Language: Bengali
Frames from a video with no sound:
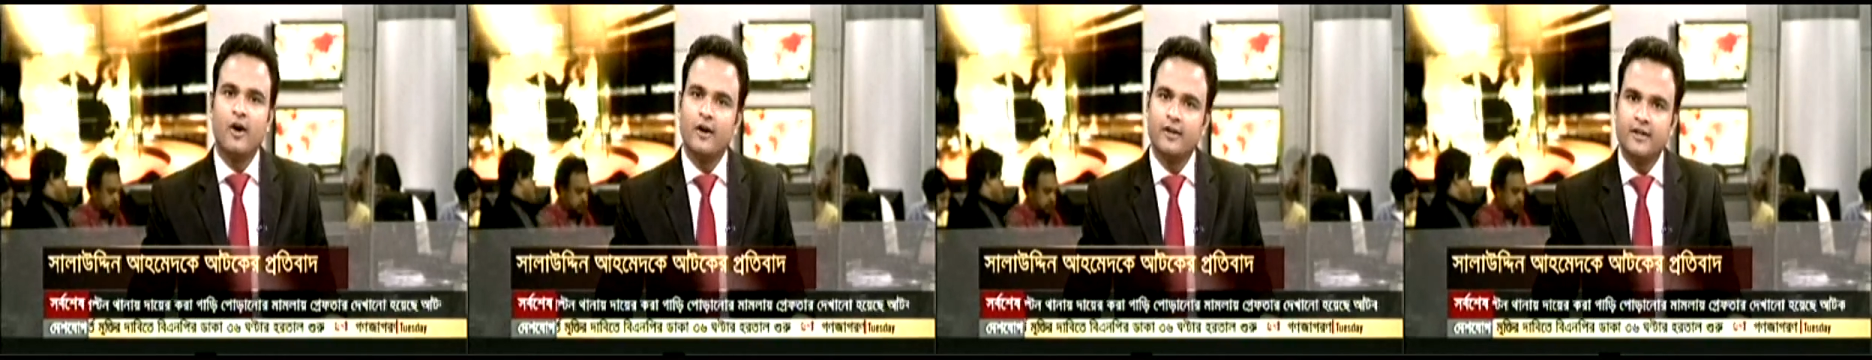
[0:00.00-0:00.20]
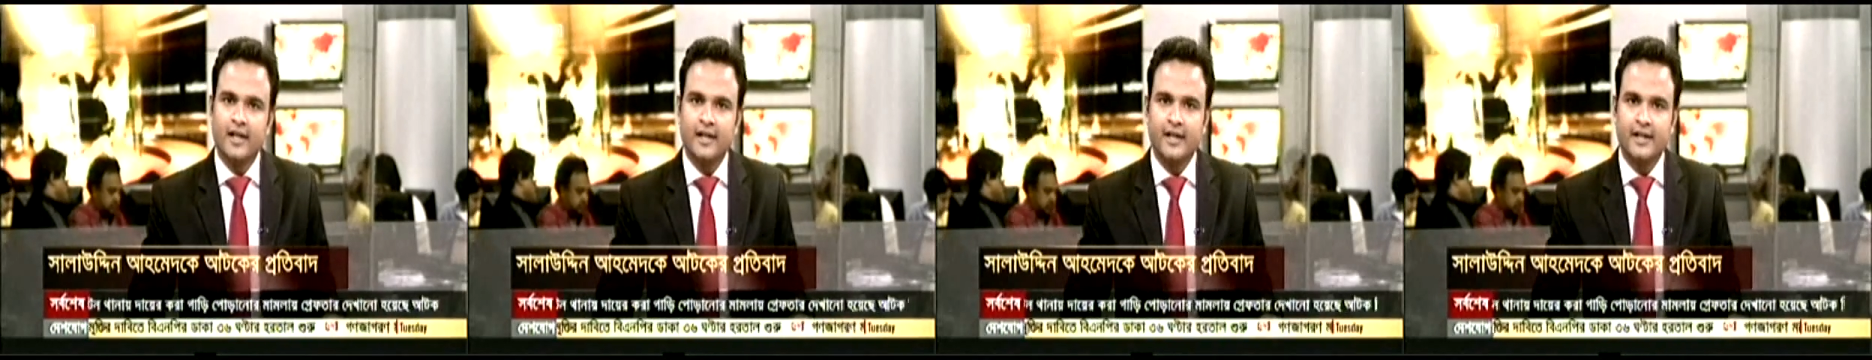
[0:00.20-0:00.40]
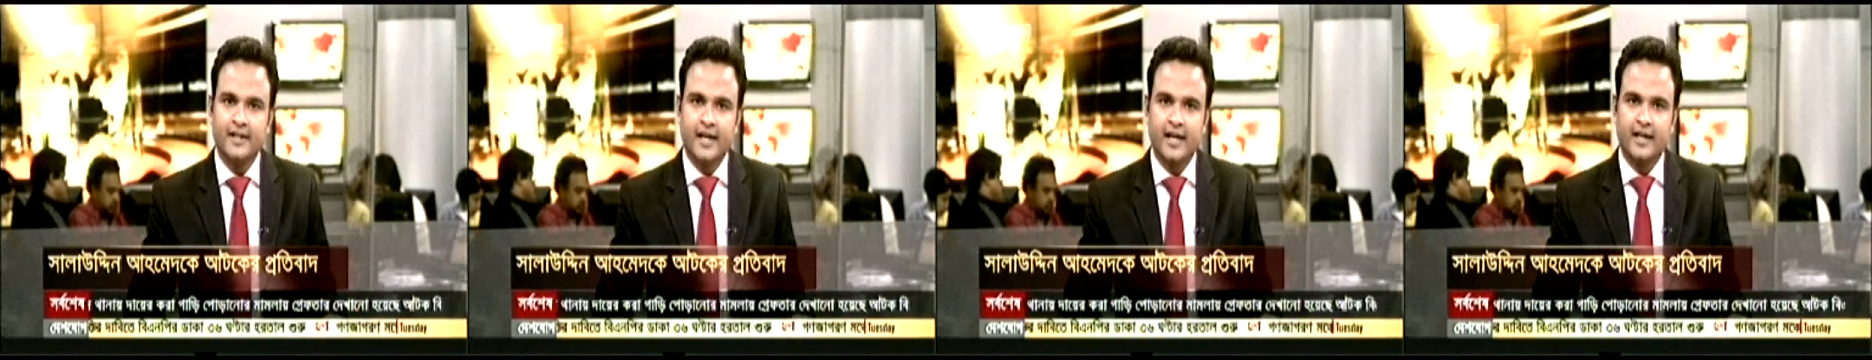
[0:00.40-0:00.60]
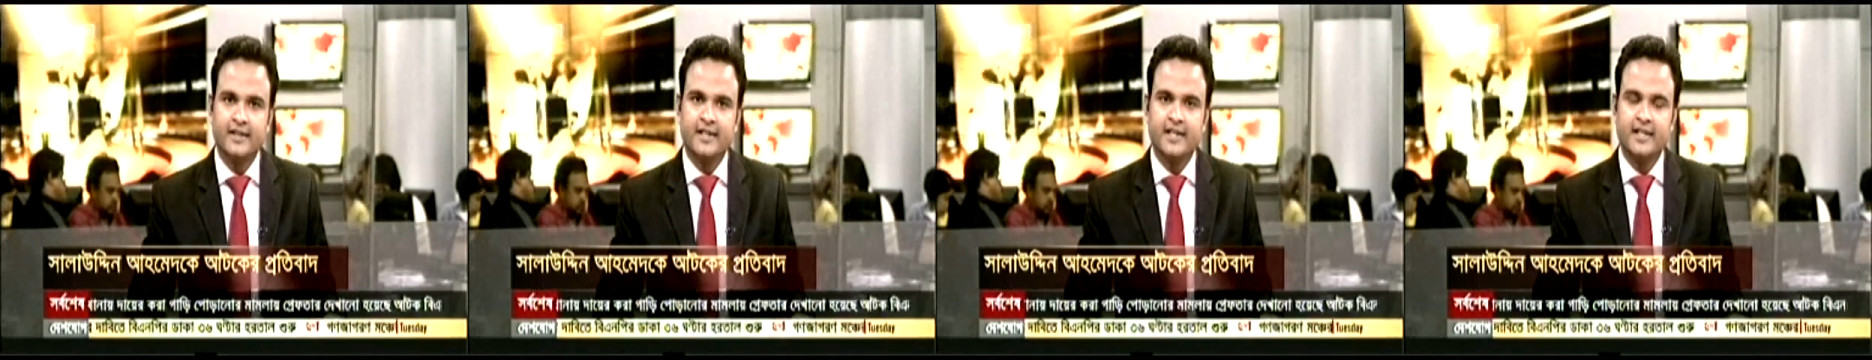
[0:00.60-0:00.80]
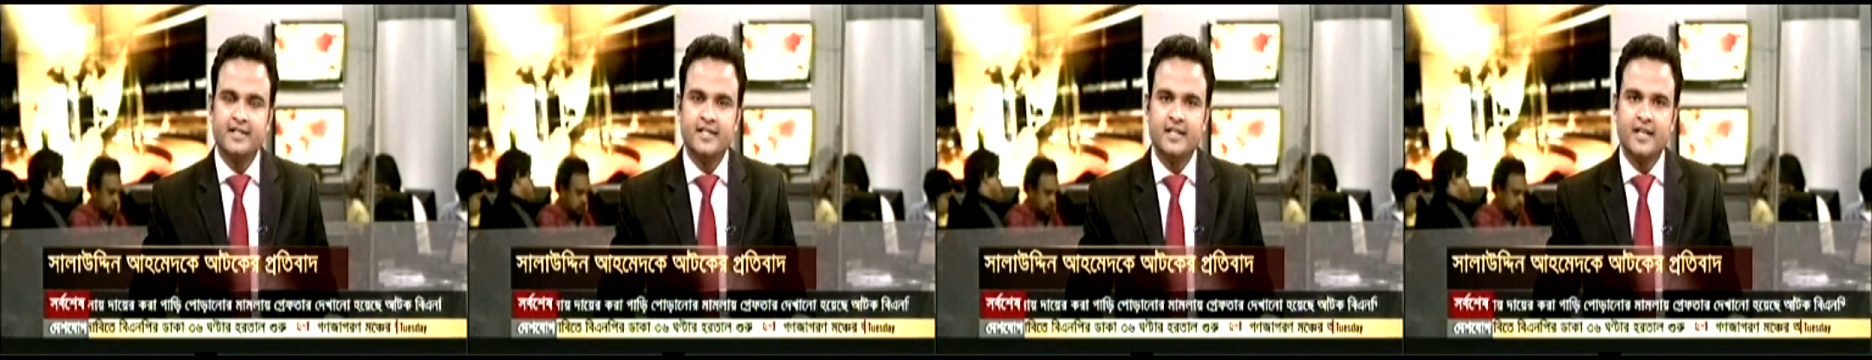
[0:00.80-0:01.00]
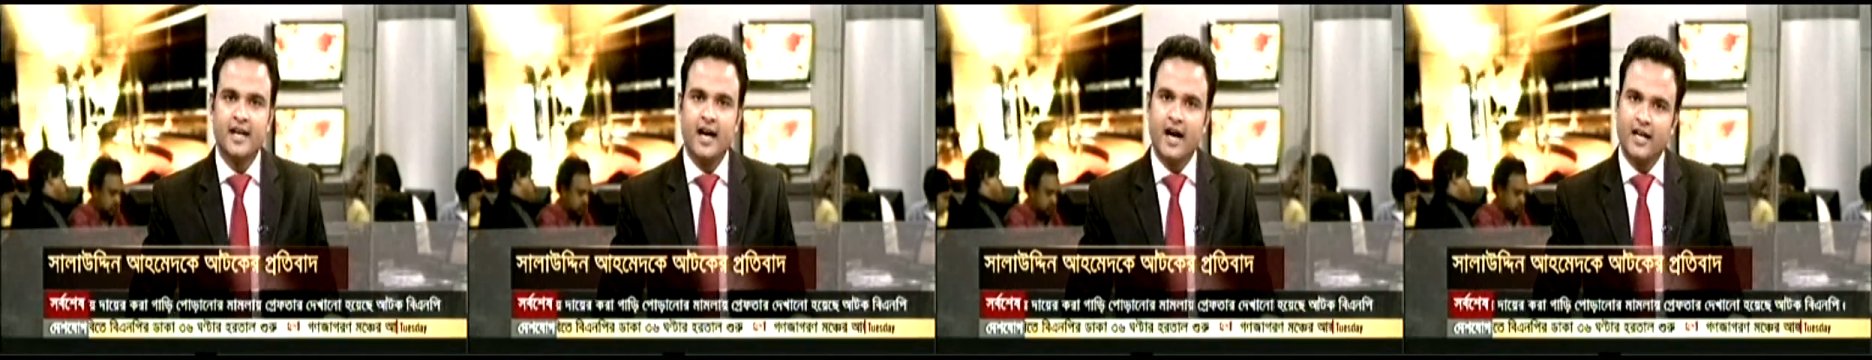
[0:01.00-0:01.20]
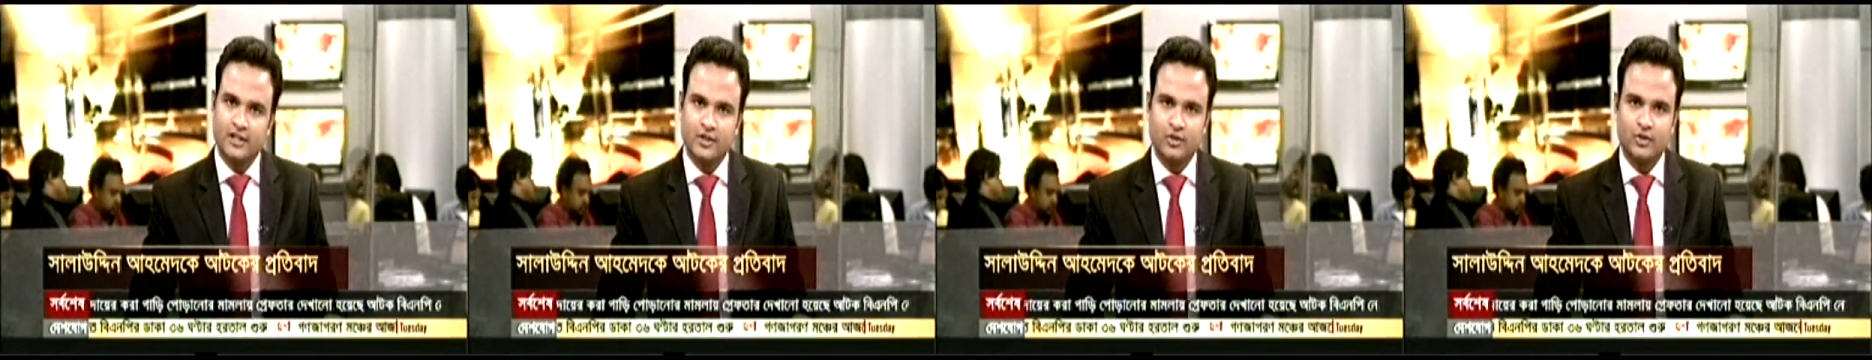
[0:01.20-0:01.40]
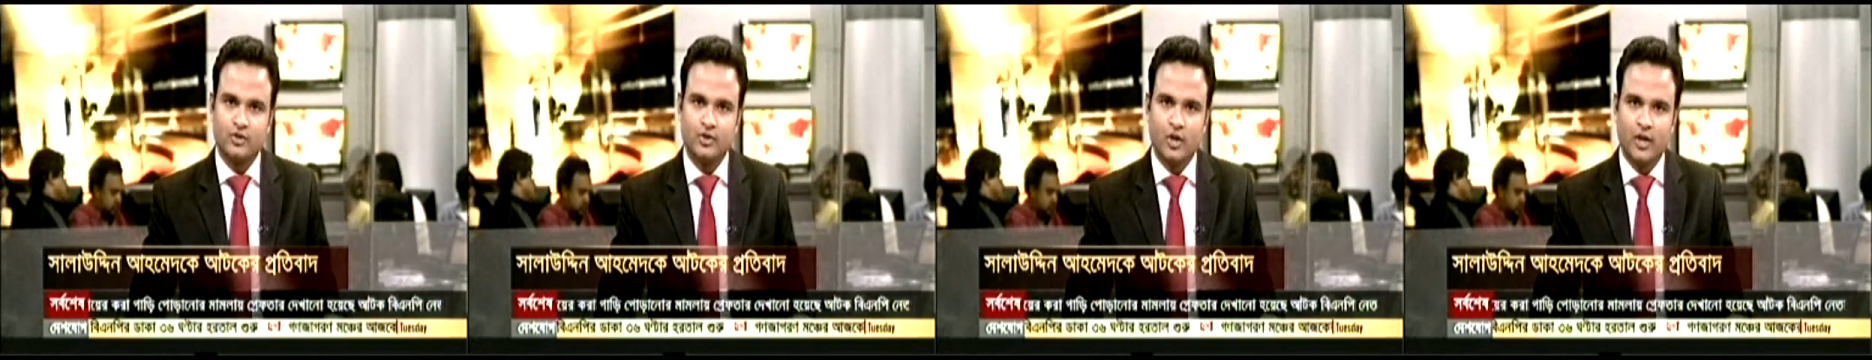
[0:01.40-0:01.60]
হরতালের ডাক দিয়েছে
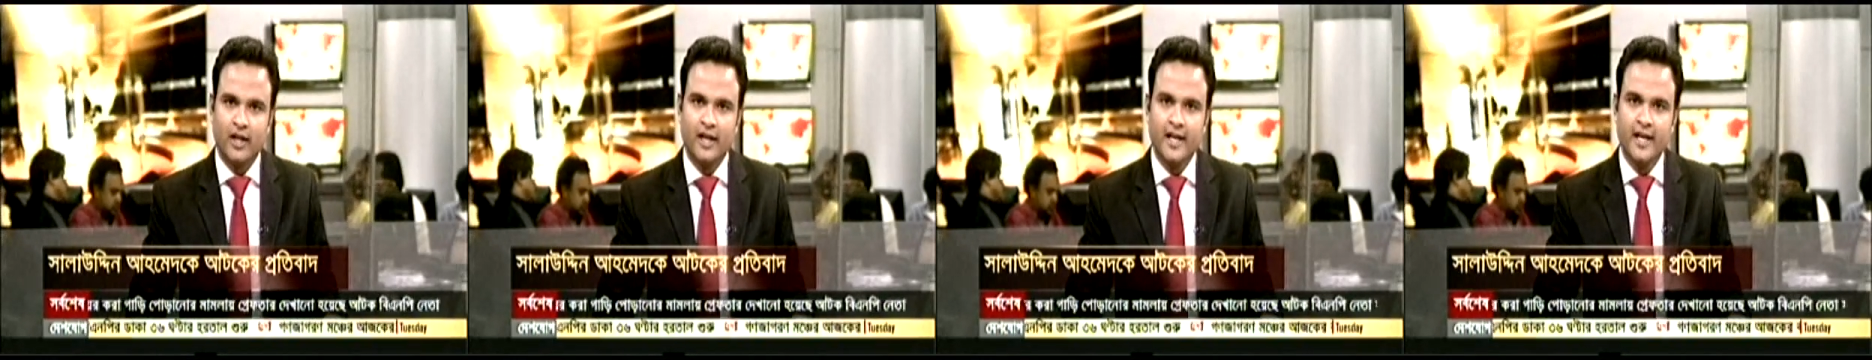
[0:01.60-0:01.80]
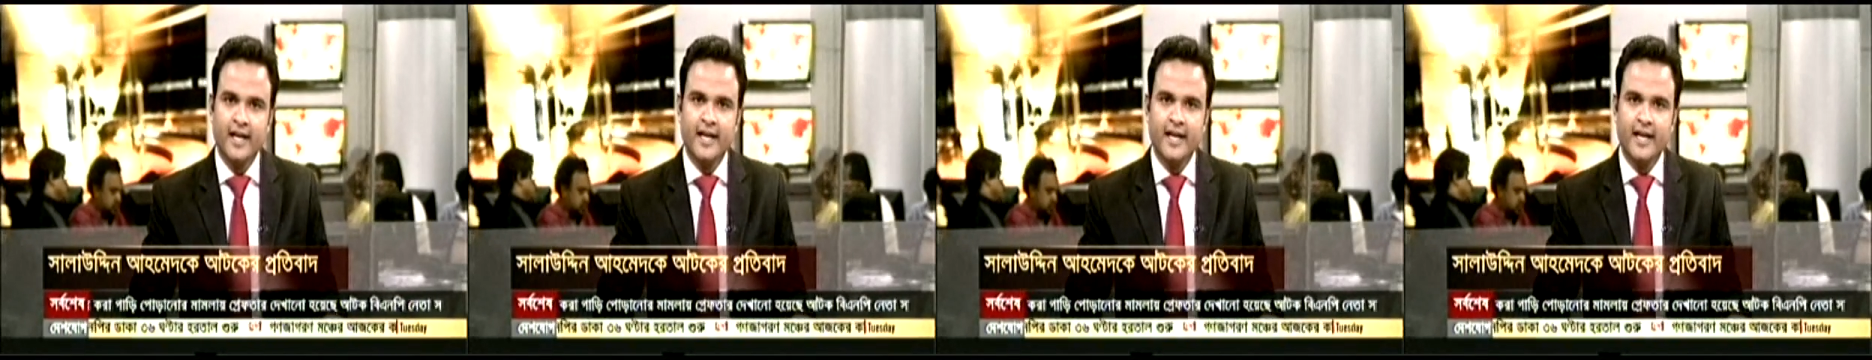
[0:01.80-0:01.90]
আঠারো দল